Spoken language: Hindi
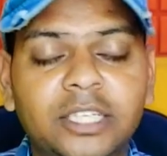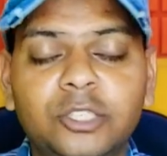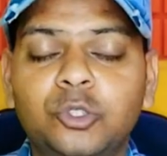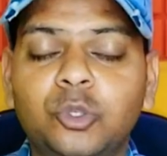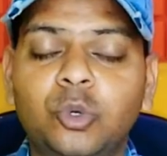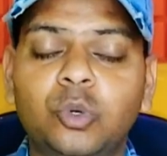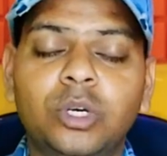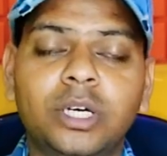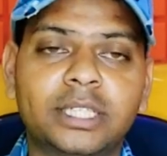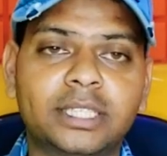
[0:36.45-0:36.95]

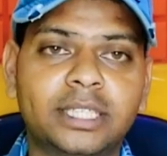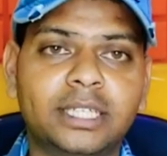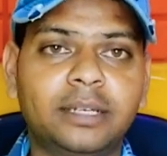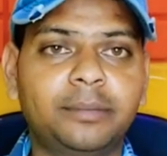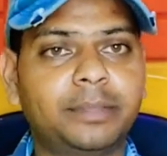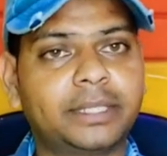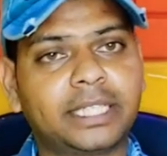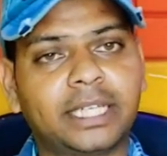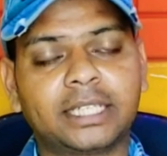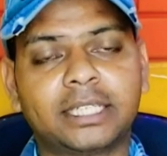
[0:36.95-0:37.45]
शुरू करते हैं
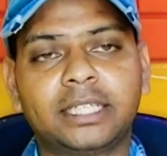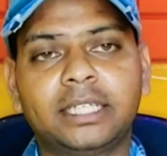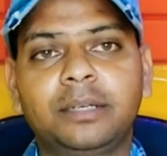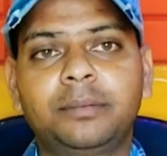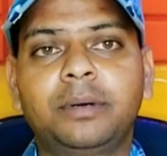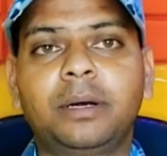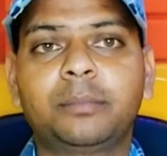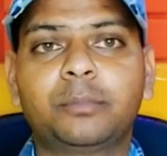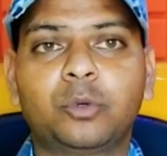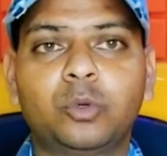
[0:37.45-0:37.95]
बताते हैं हम
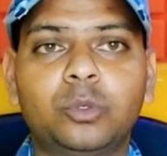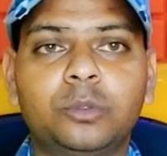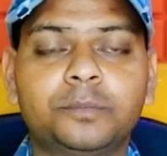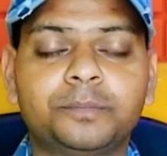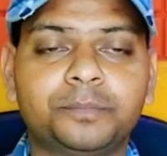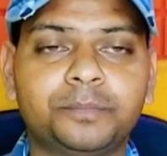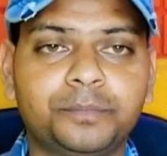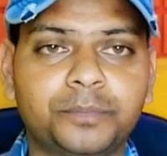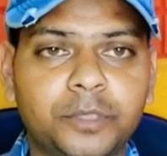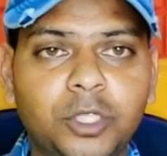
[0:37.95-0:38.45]
आपको
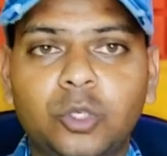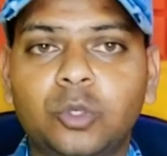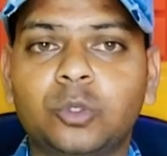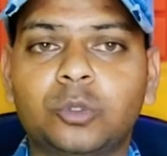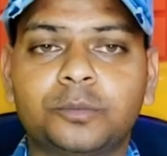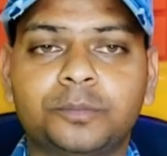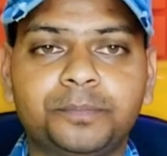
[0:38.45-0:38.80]
देखो